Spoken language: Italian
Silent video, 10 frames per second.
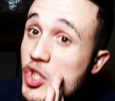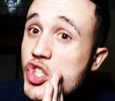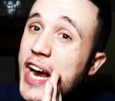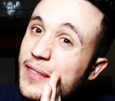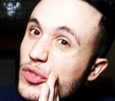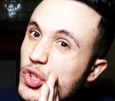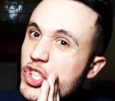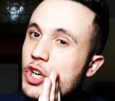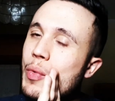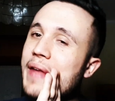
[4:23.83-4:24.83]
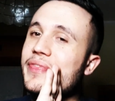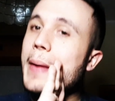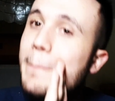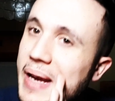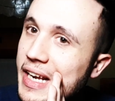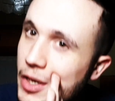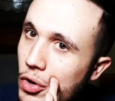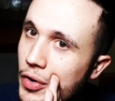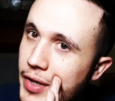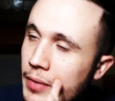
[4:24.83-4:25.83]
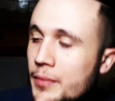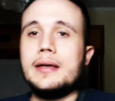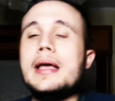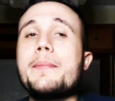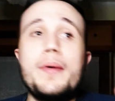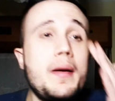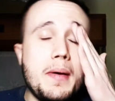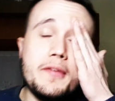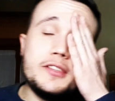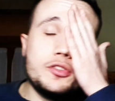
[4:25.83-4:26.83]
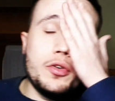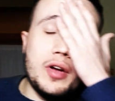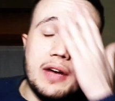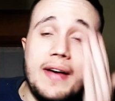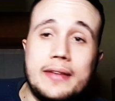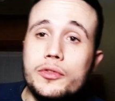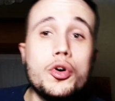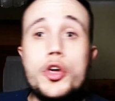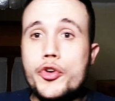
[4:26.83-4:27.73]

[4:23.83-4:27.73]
150 milioni e poi abbiamo visto quello che ha fatto.